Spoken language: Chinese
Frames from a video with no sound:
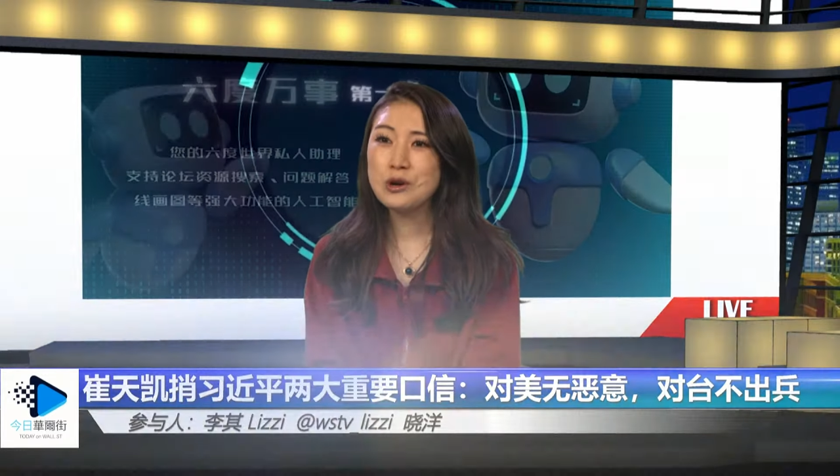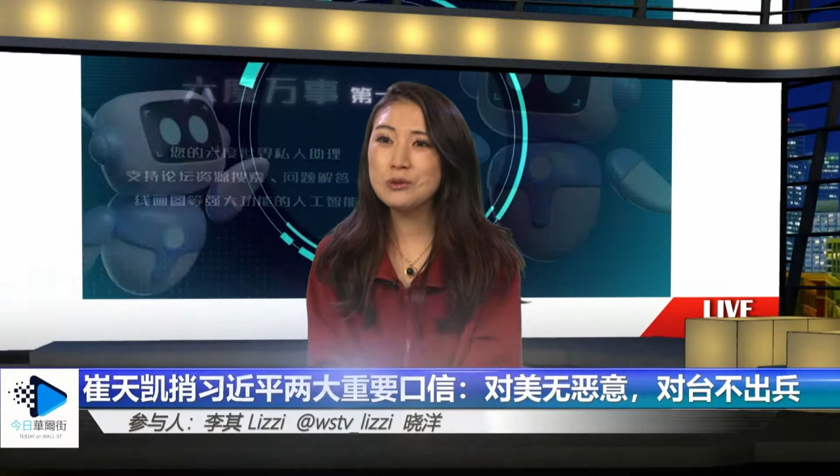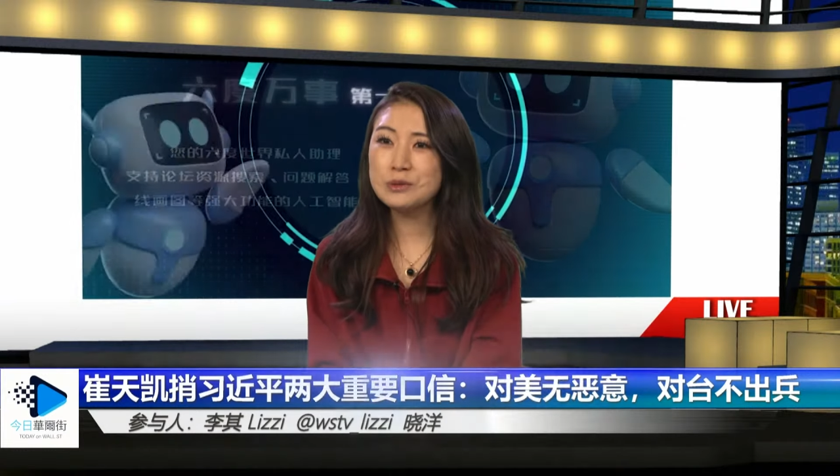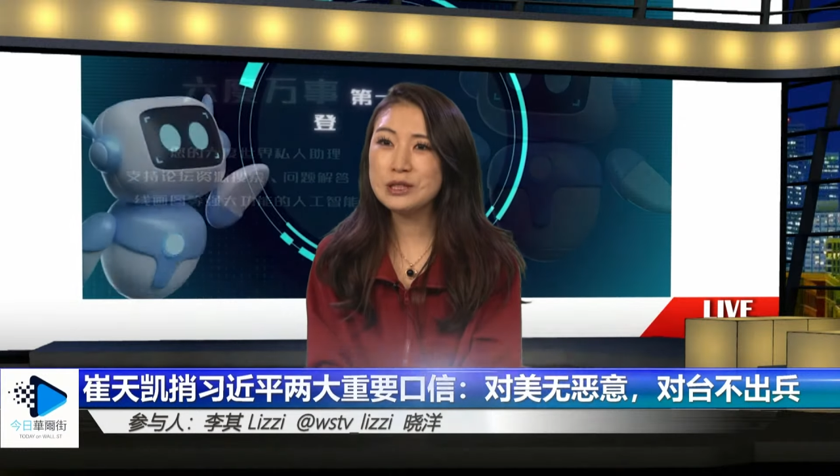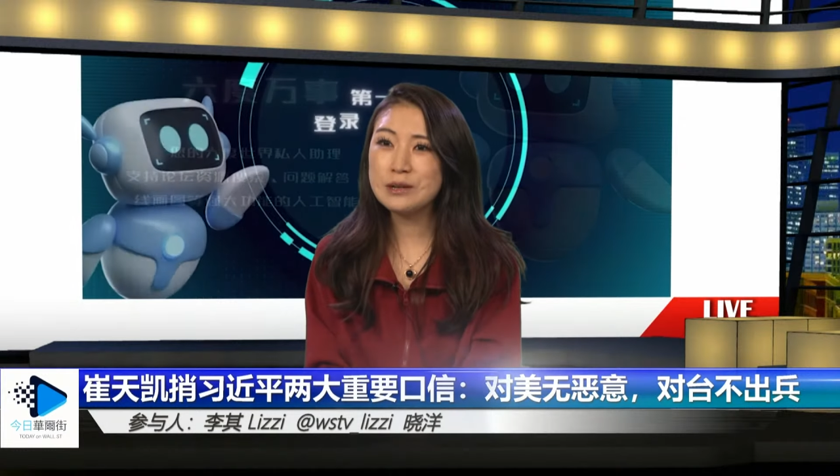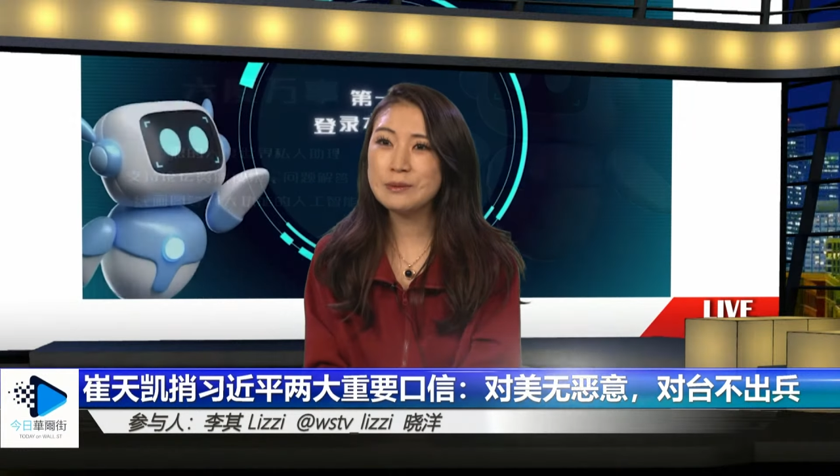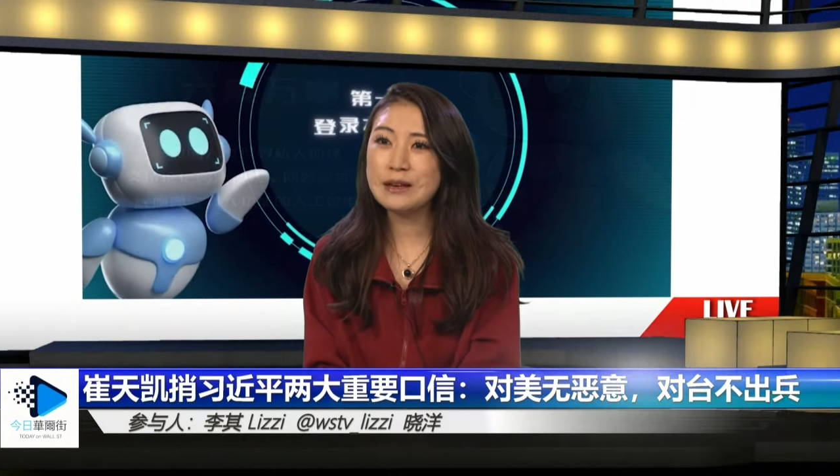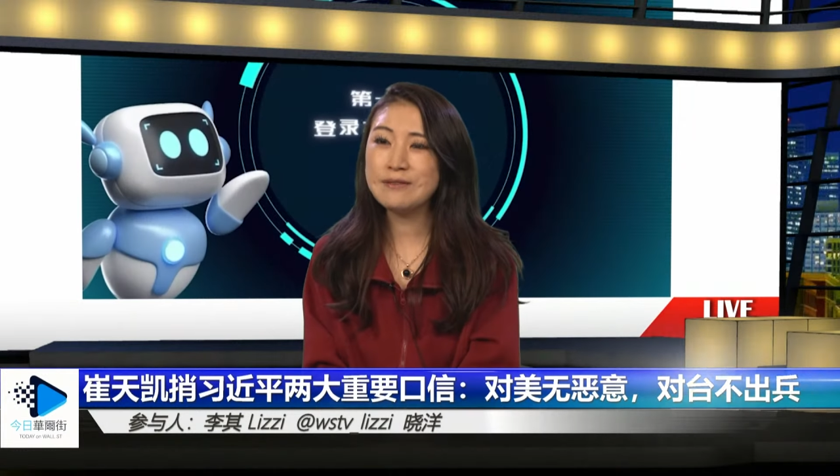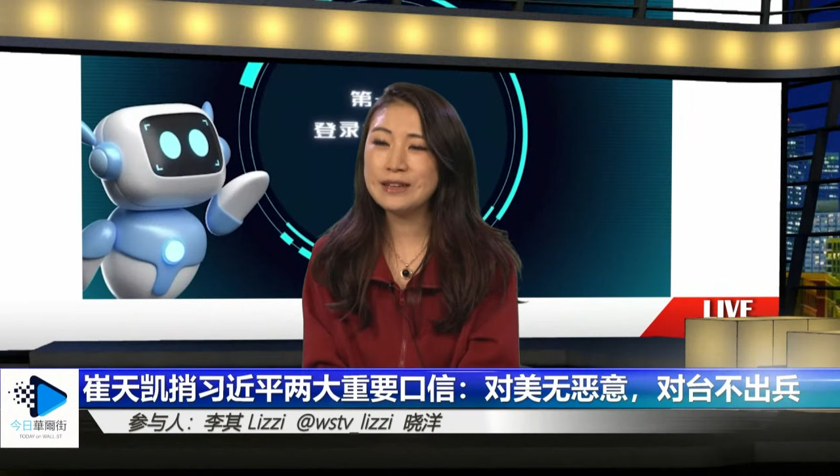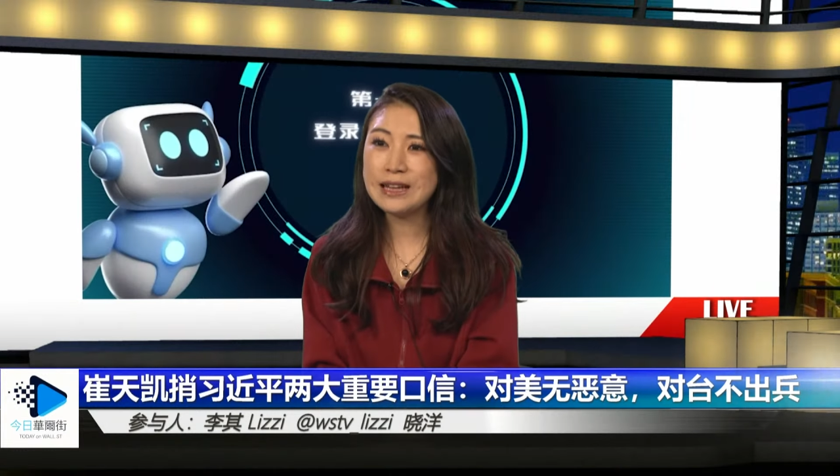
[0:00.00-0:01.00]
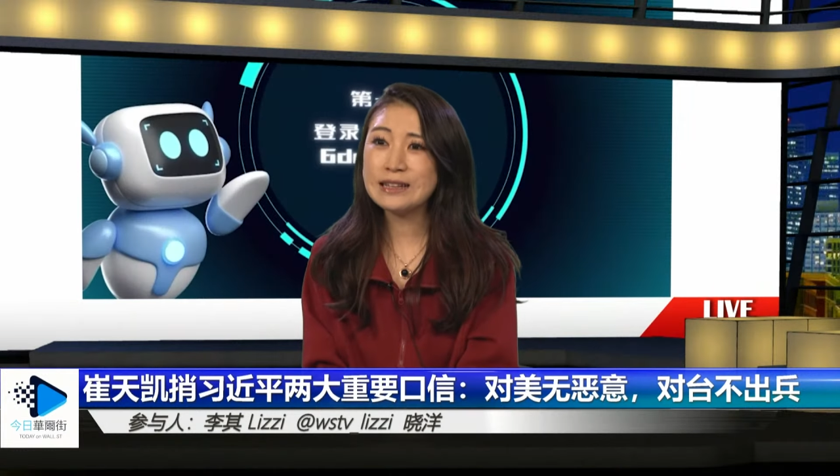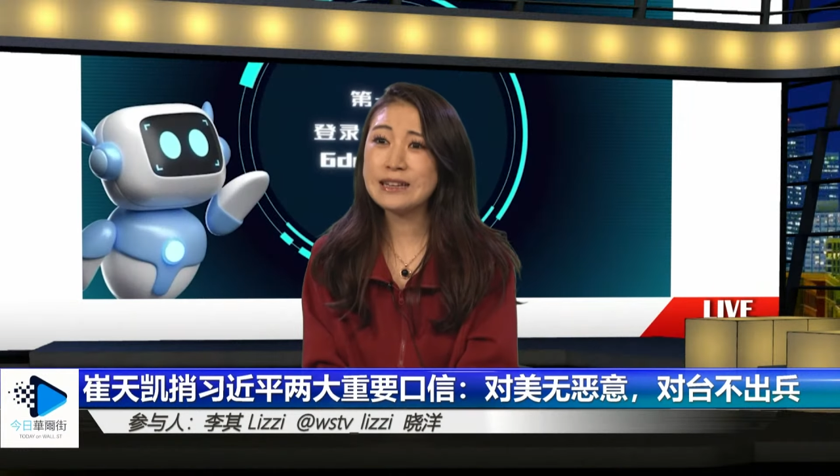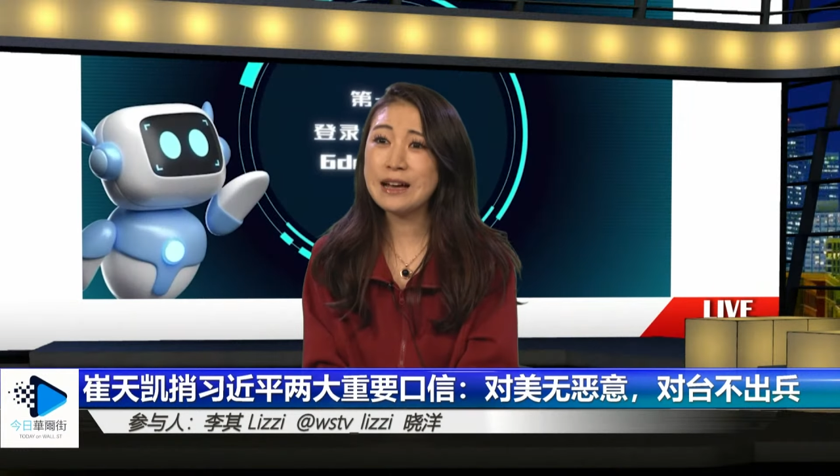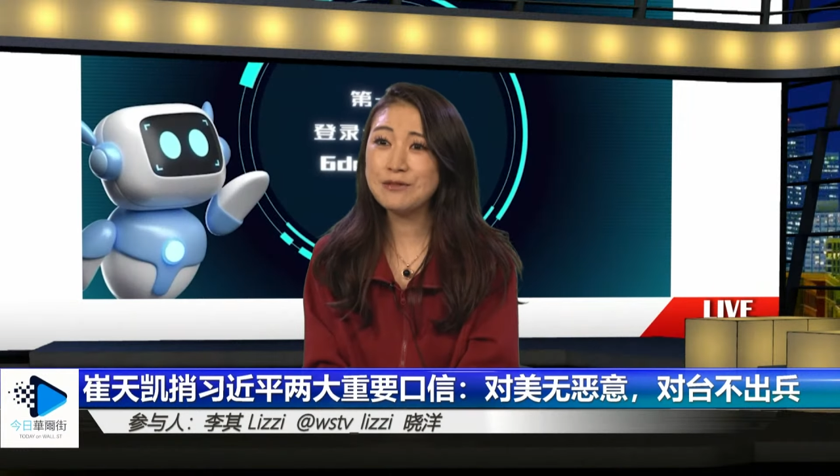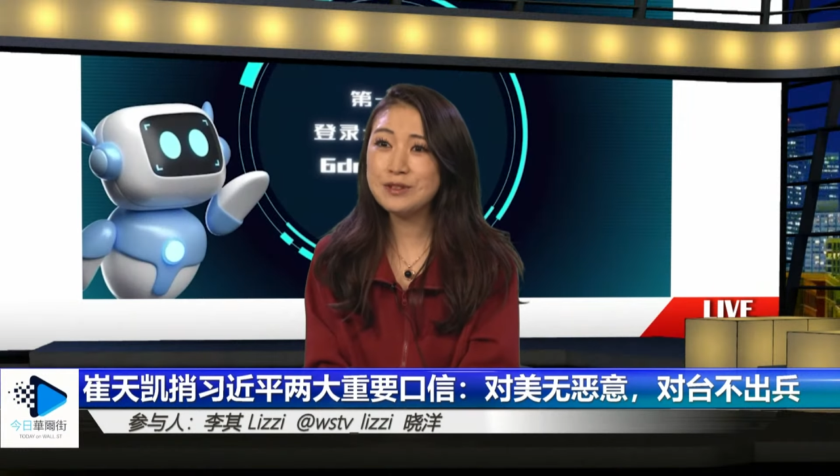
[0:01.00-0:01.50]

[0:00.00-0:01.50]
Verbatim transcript: 我们特别为大家